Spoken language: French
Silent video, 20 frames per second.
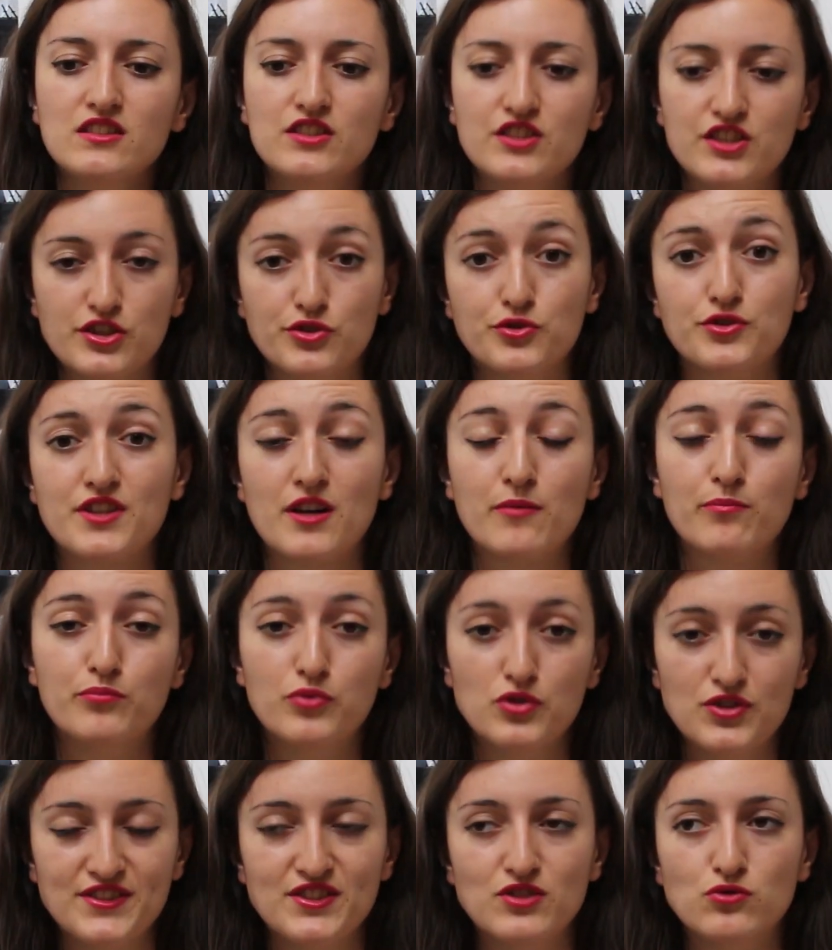J'ai juste un
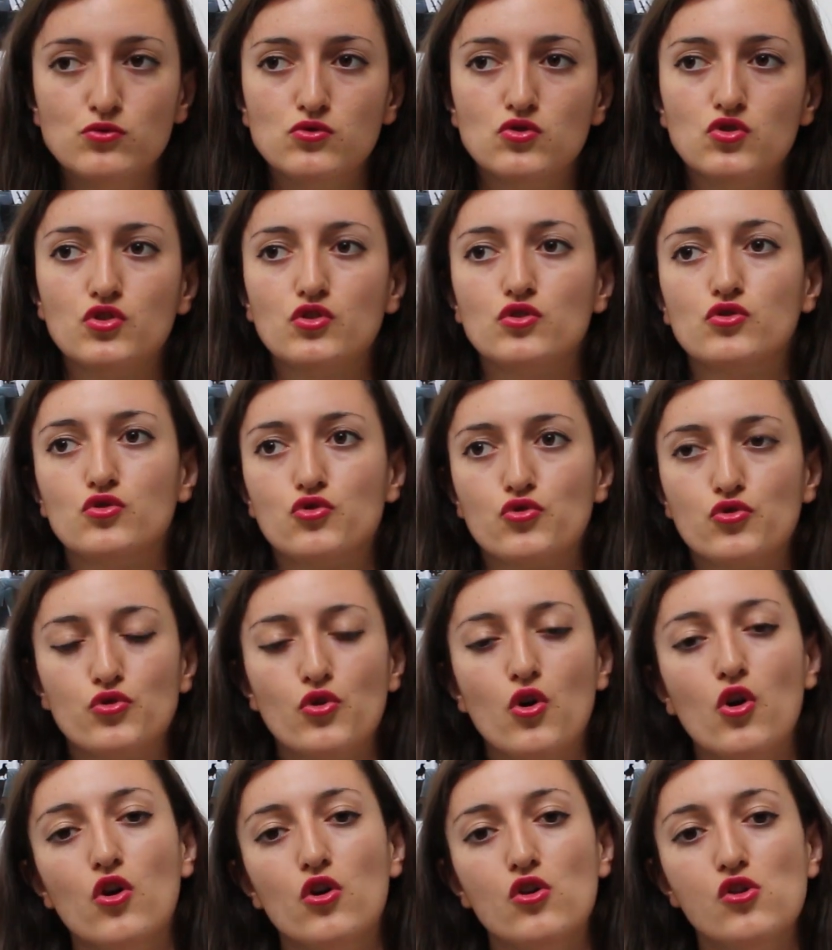petit doute
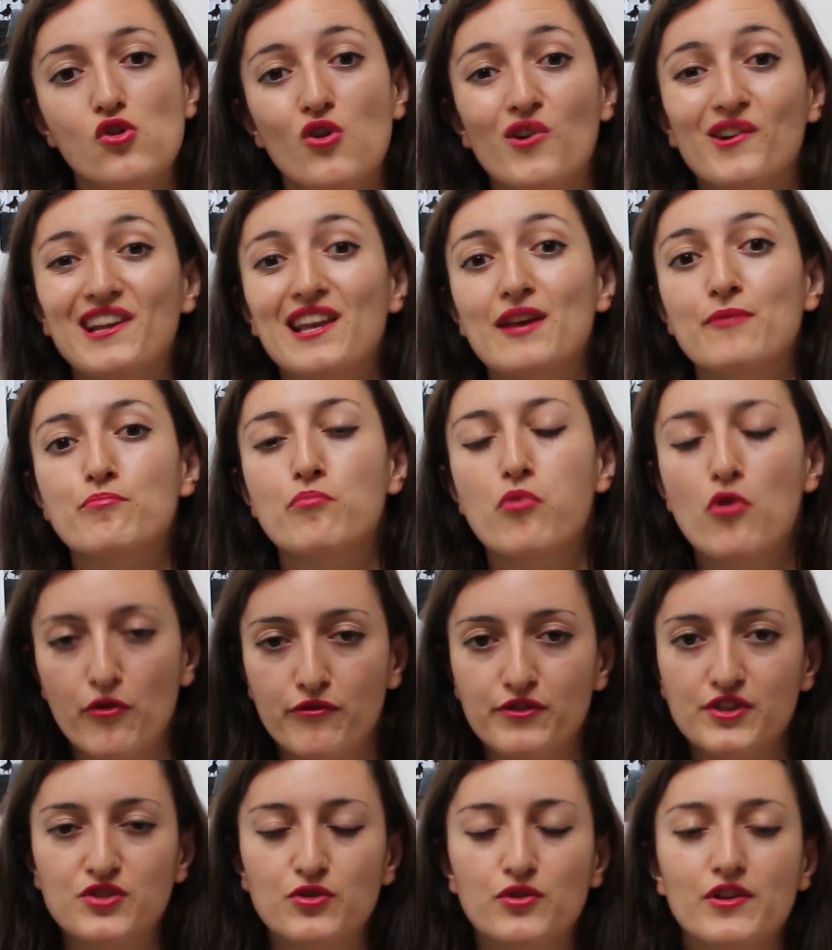sur l'anglais
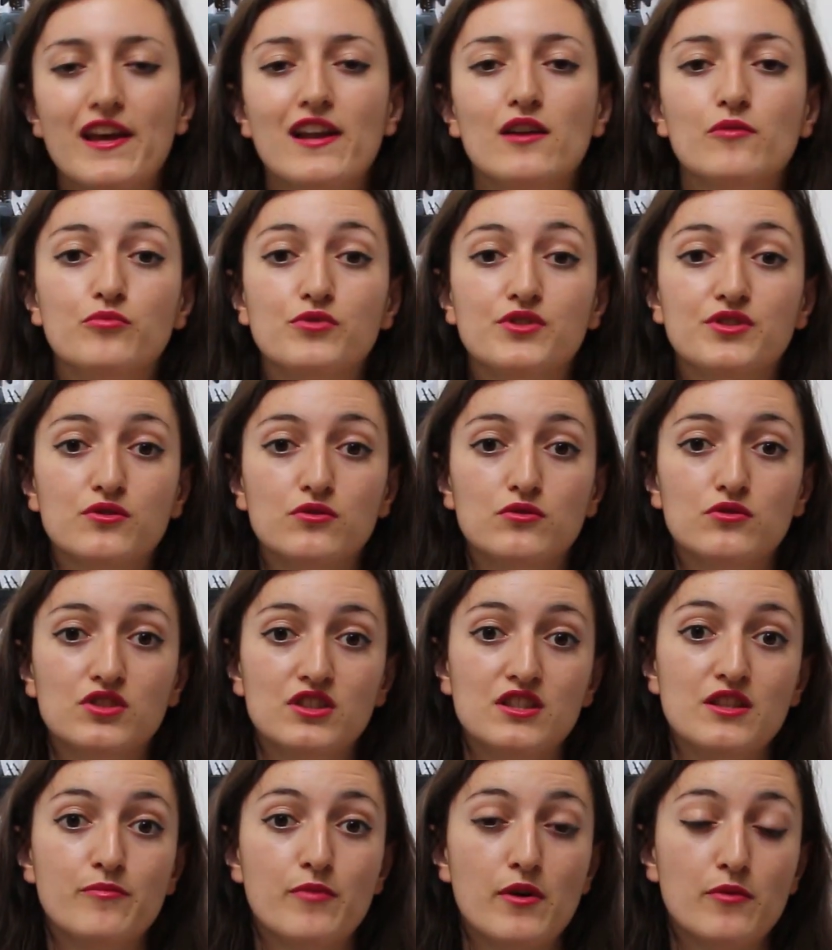professionnel puisque
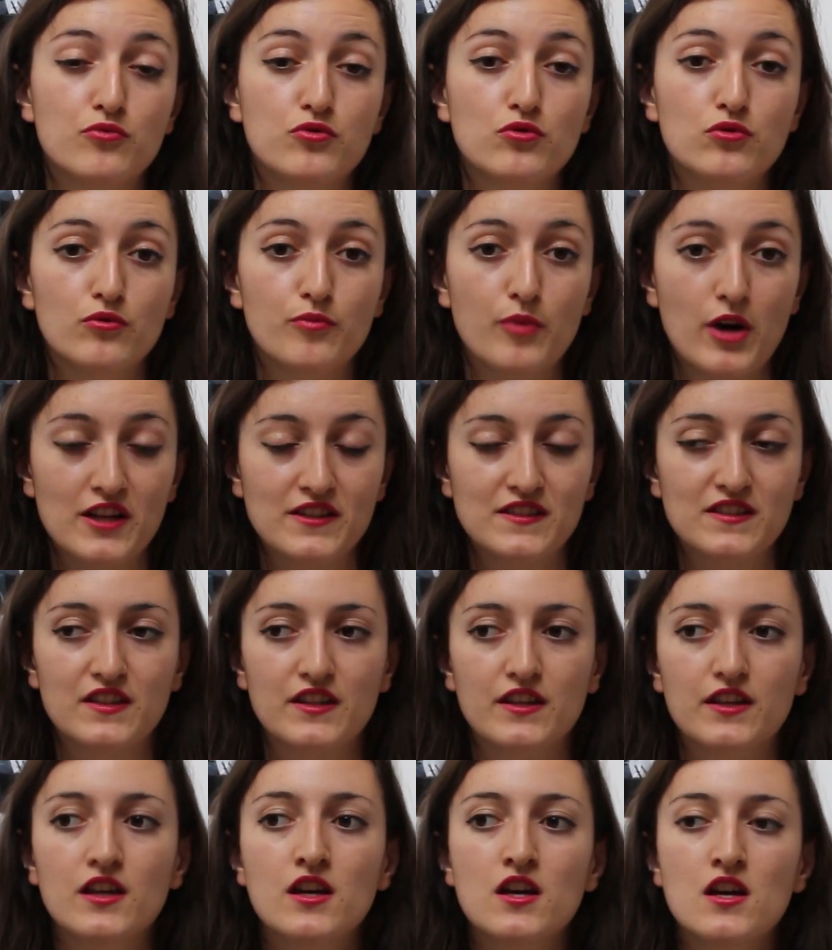je n'ai pas pu le
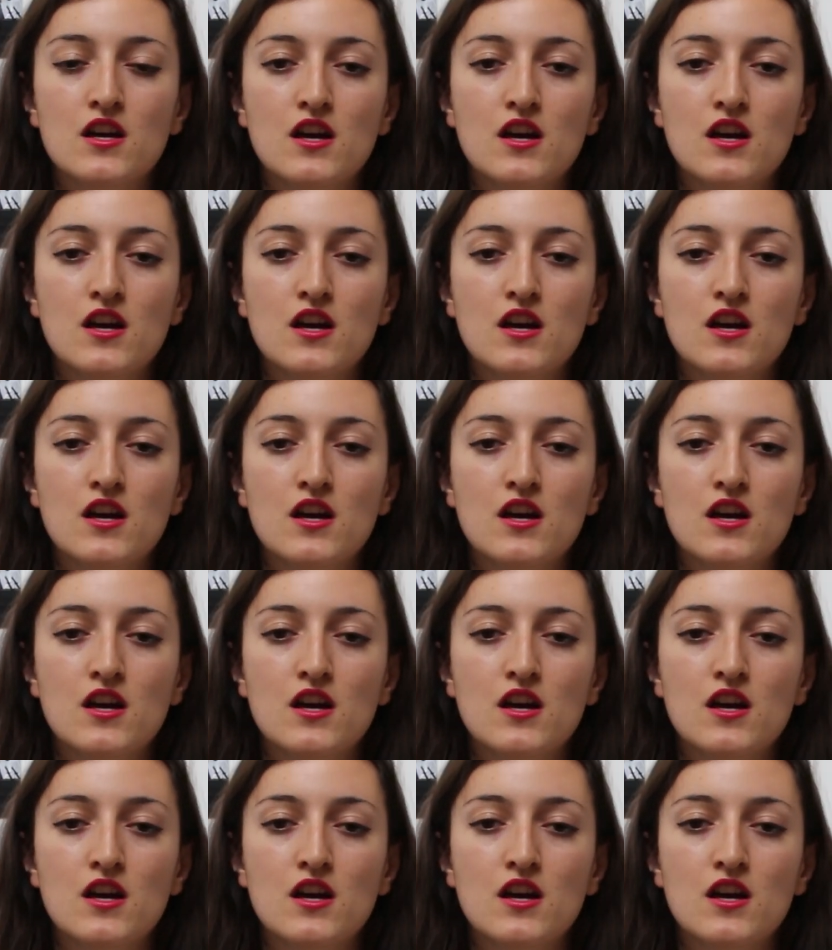pratiquer.